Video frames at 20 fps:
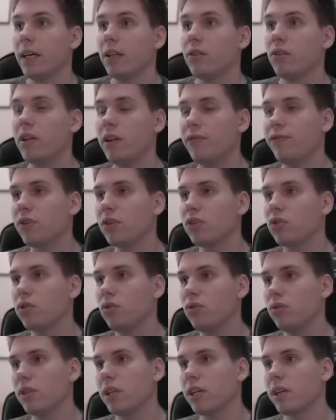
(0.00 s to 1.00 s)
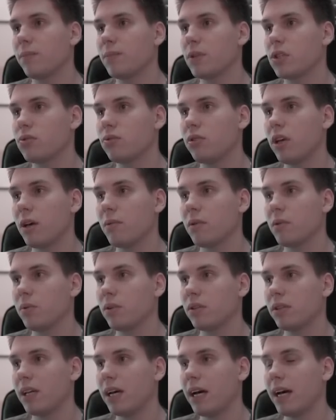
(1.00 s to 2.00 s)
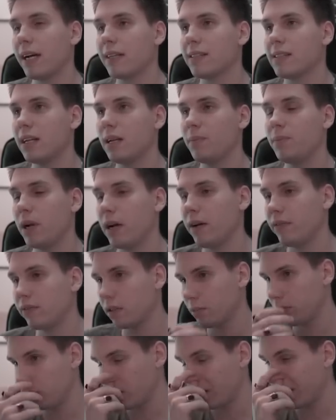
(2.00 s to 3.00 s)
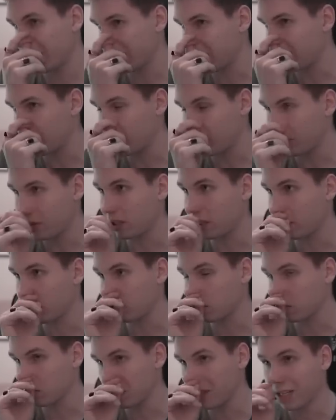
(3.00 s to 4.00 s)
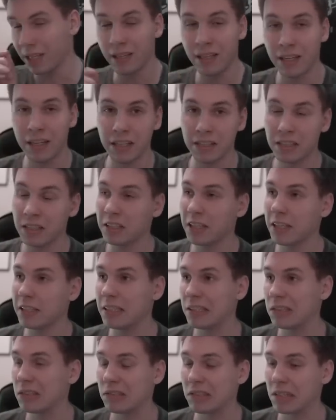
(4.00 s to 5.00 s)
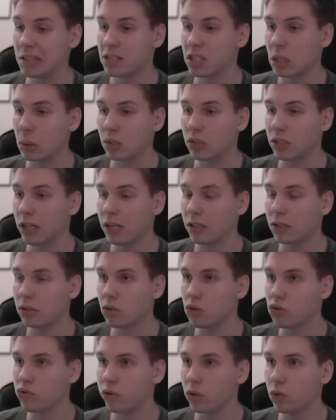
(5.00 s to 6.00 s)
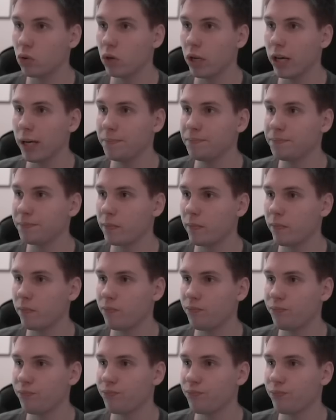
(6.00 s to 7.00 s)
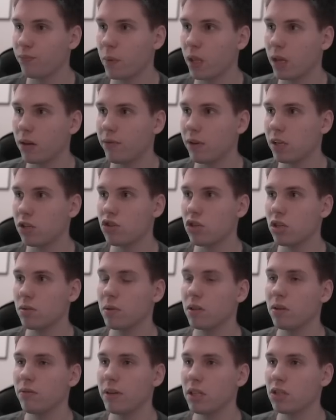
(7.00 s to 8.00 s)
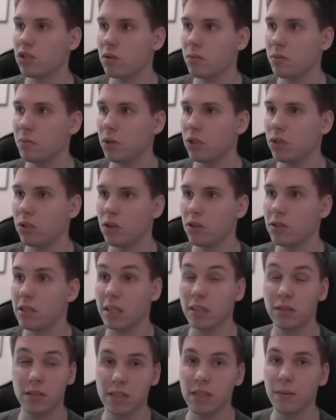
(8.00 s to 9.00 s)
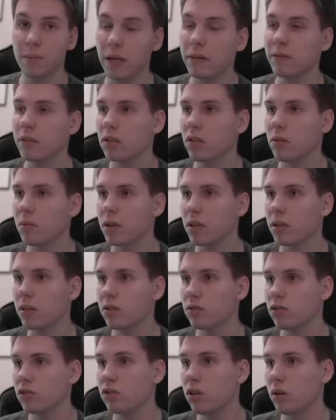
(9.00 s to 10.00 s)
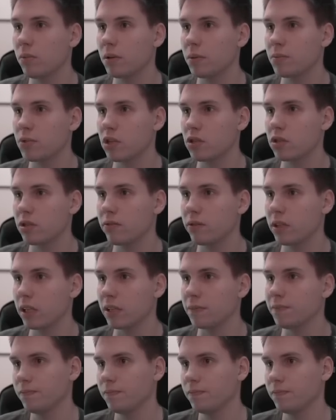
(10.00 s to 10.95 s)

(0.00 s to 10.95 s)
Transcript: No niefortunnie remisujemy, bo ta akcja naprawdę była niesamowita według mnie na 1-1. No ten strzał Ronaldo to już w ogóle. Mm, walczymy, no walczymy moi drodzy, ale to jest naprawdę dobry, dobry przeciwnik.